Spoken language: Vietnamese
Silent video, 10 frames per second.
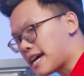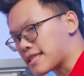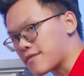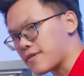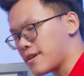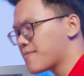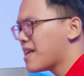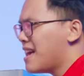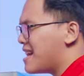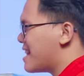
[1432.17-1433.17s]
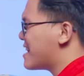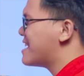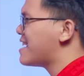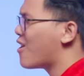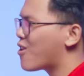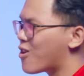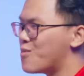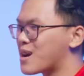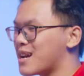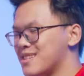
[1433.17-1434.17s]
giản tại vì Liên Ly họ có
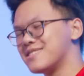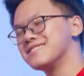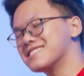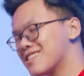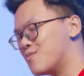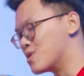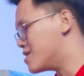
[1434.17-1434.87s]
một cái chính sách rất là buồn